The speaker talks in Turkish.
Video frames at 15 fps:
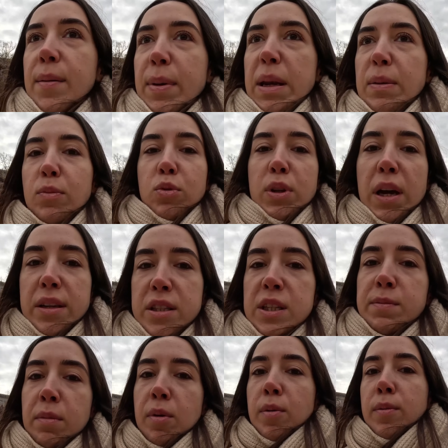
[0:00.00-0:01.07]
daha benim buradan
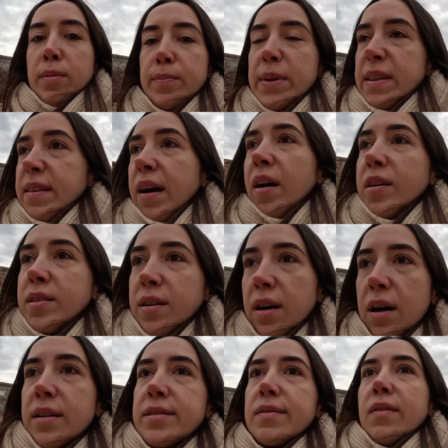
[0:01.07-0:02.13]
çıkma bir saat
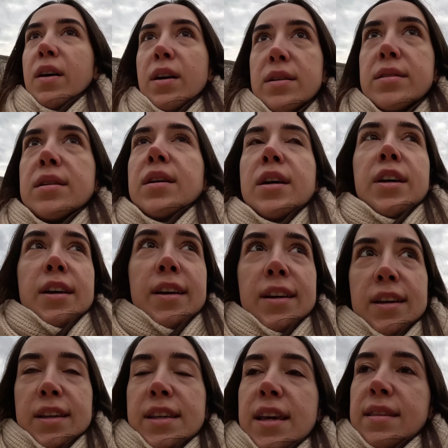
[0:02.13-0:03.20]
rahat var.
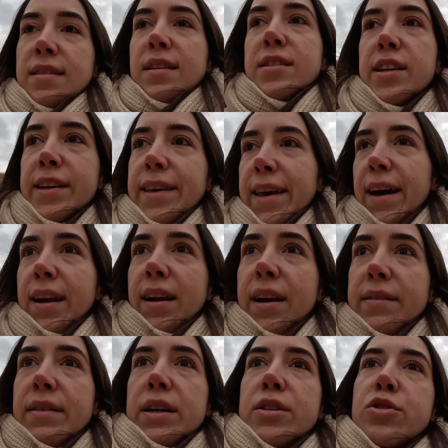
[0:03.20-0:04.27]
Gezilecek
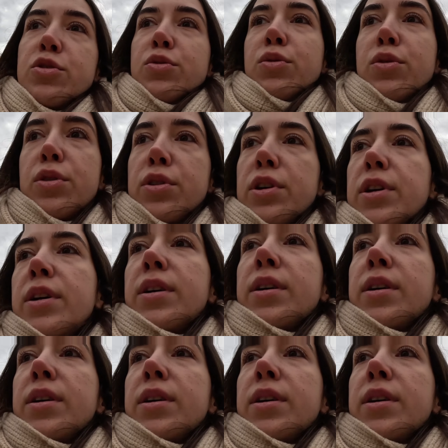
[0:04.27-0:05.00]
yerler var çünkü.